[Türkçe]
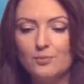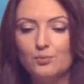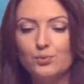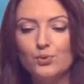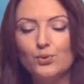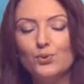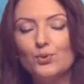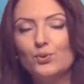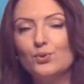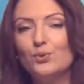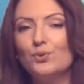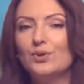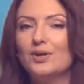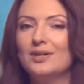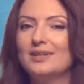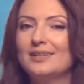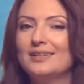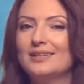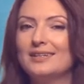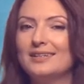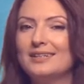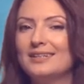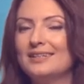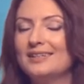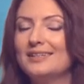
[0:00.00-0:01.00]
Bugün
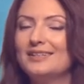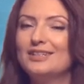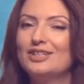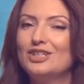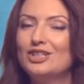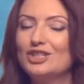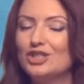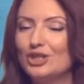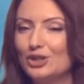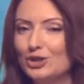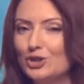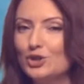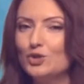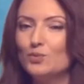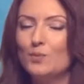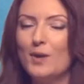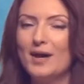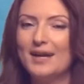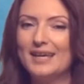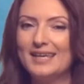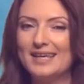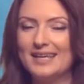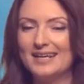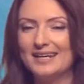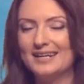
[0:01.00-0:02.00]
e,
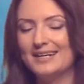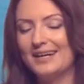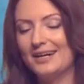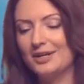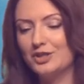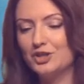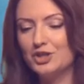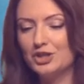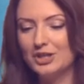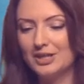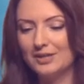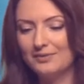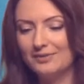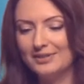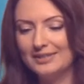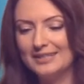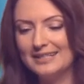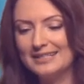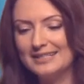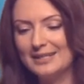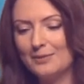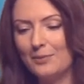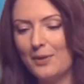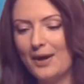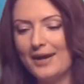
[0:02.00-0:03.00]
çalışmak yerine açık
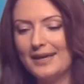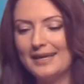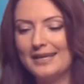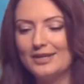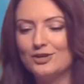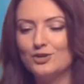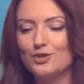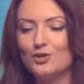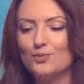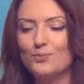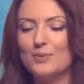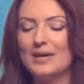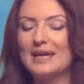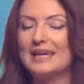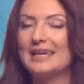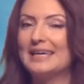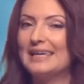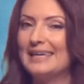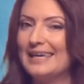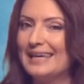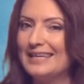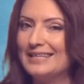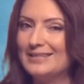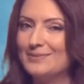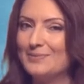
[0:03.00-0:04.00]
havada zaman geçirmek,
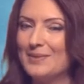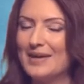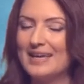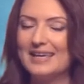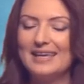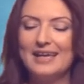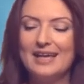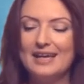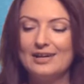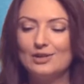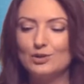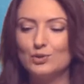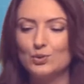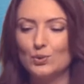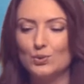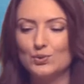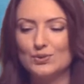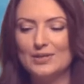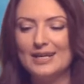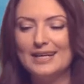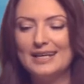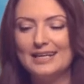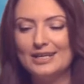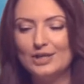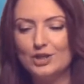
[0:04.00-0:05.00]
gezmek,
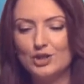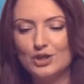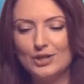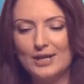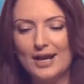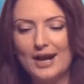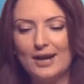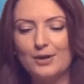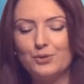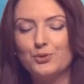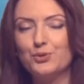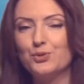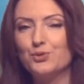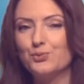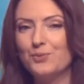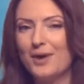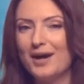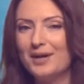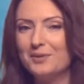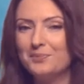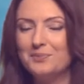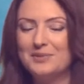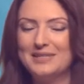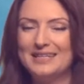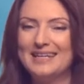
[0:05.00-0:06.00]
sosyal ilişkiler
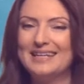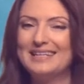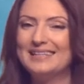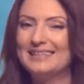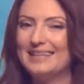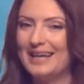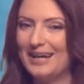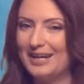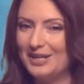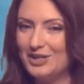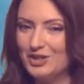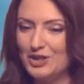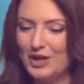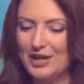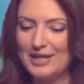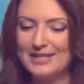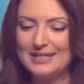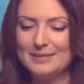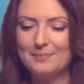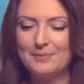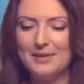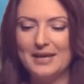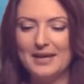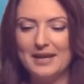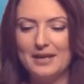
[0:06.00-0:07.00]
kurmak bize daha
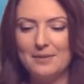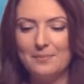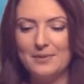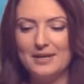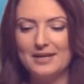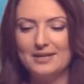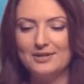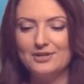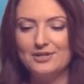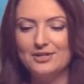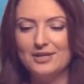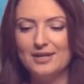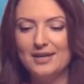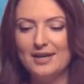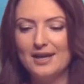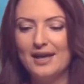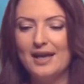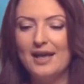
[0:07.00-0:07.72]
cazip gelebilir.